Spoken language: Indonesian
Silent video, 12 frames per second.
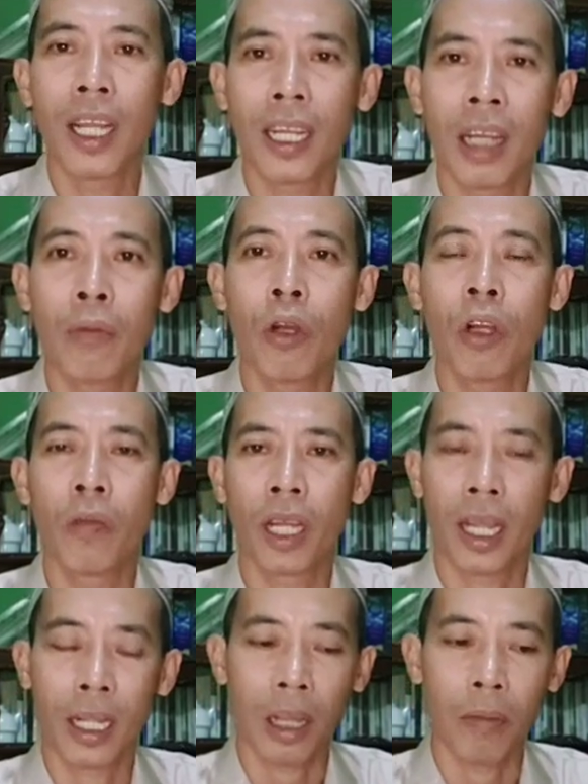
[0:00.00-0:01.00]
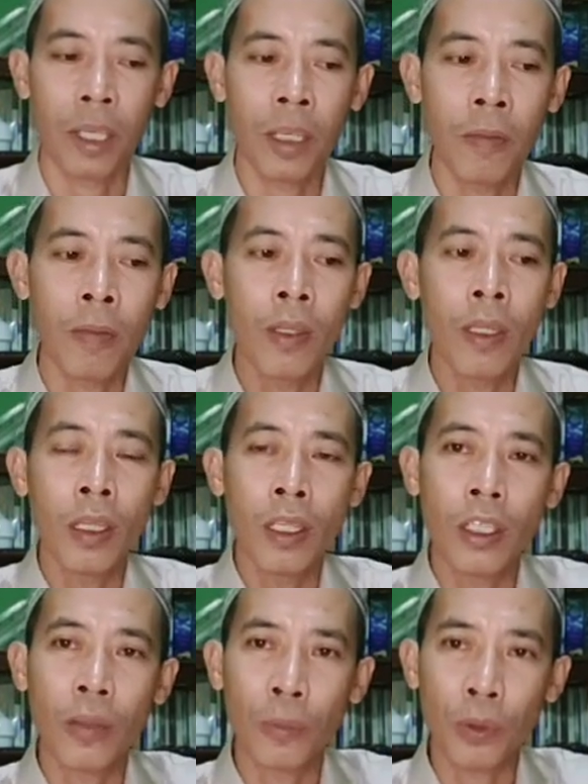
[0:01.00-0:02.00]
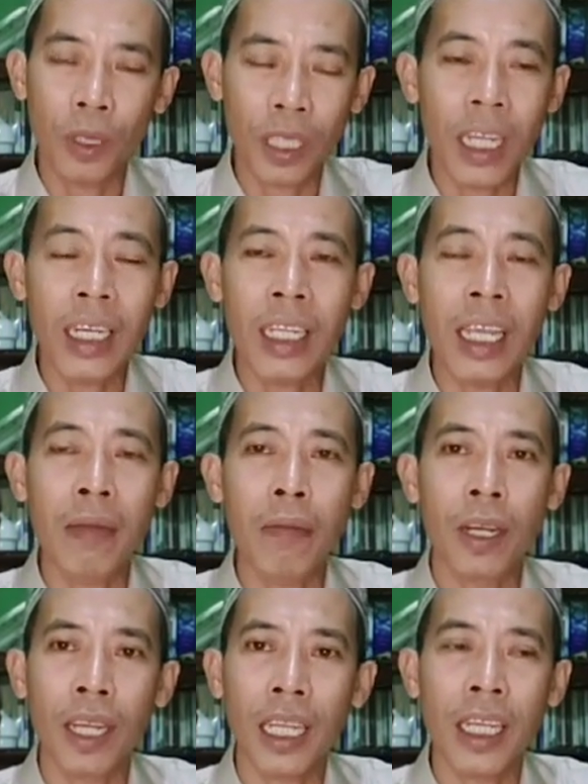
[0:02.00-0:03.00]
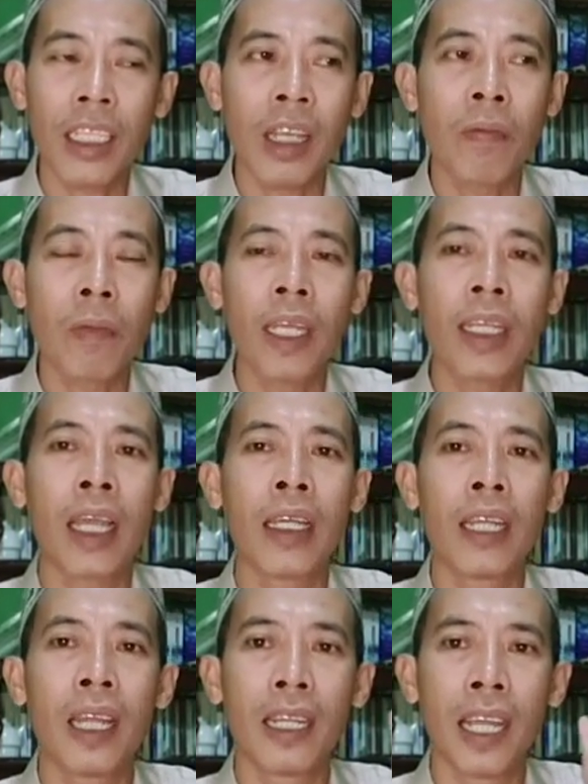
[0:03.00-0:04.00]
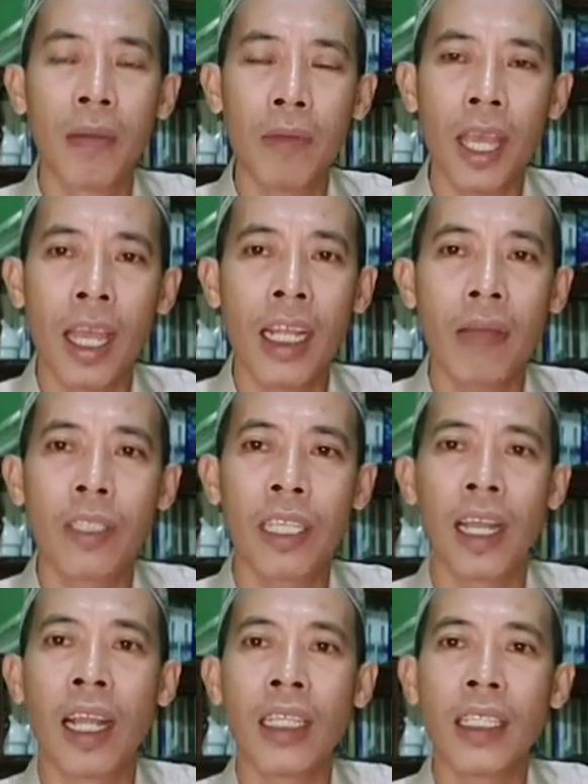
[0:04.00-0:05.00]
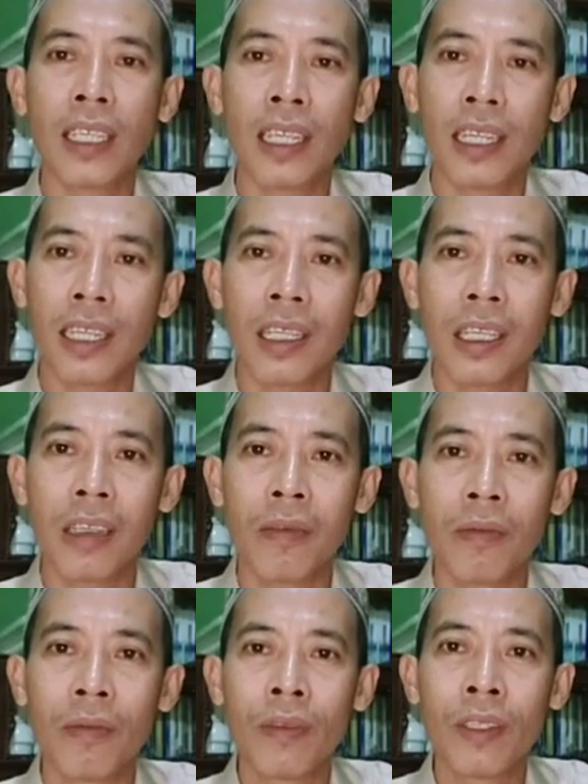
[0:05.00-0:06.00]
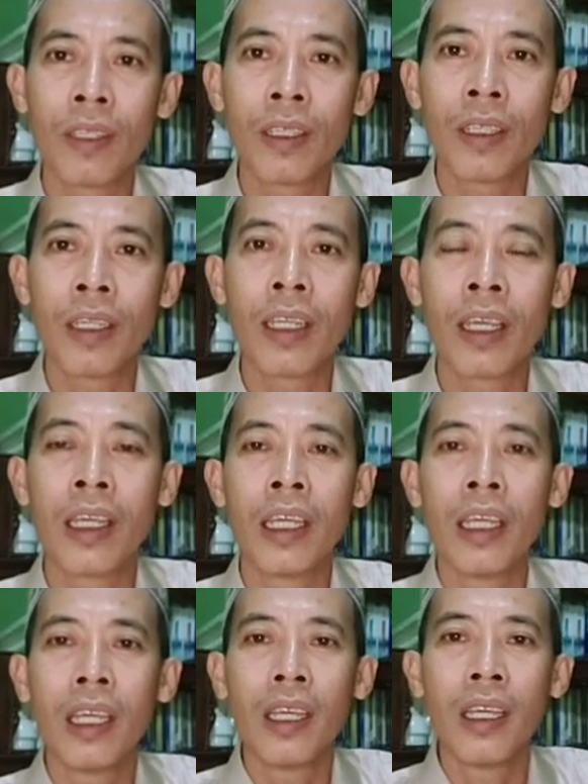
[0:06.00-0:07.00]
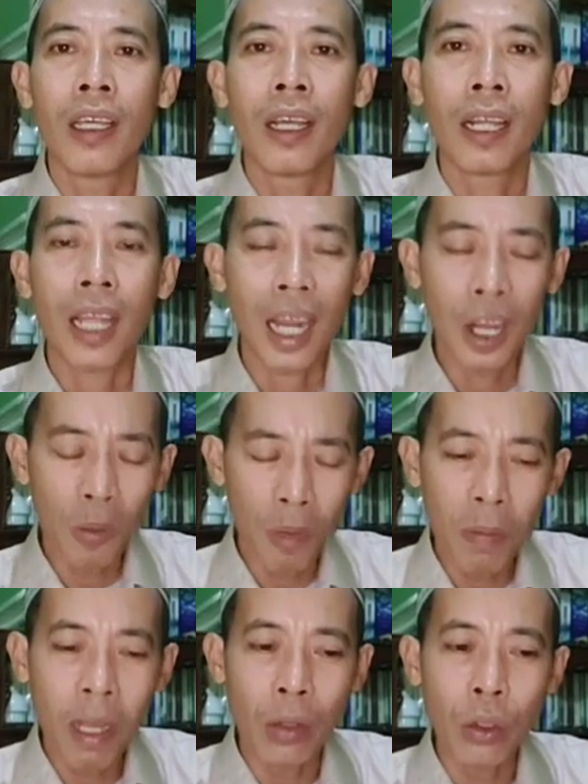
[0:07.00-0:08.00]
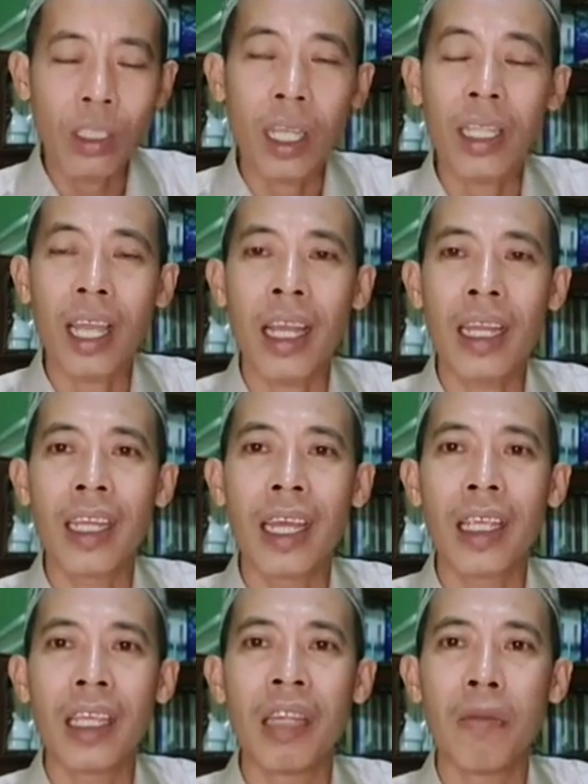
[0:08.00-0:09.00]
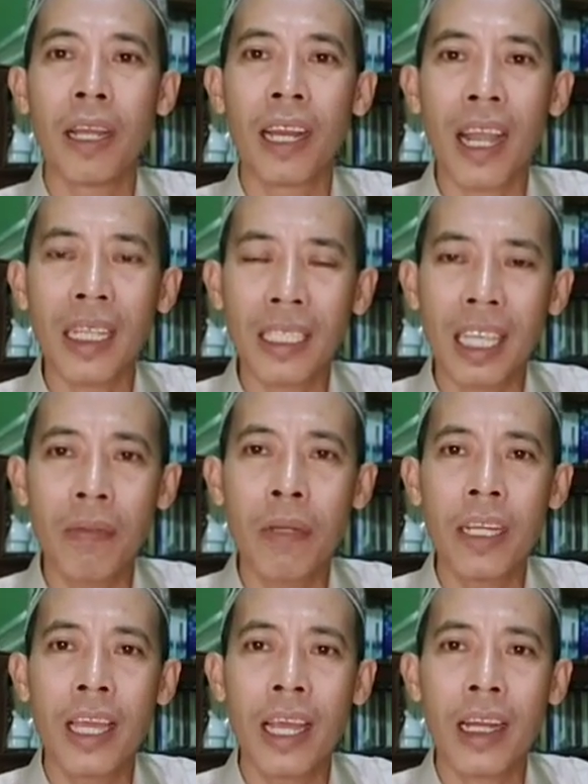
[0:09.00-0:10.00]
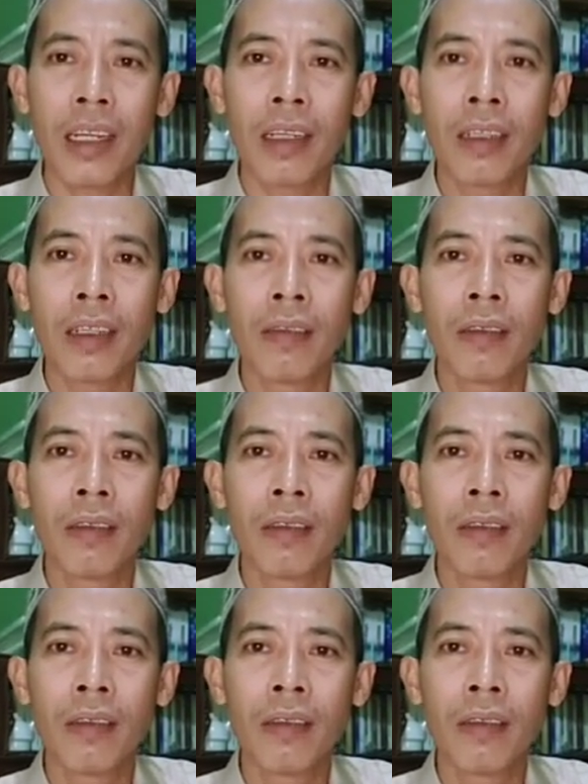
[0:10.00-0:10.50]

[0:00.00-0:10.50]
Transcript: belaka bohong. Maka kami seputar yang mereka sampaikan dan kami anggap salah, saya kritik. Nah, kalau memang Ustadz Anda ini merasa benar,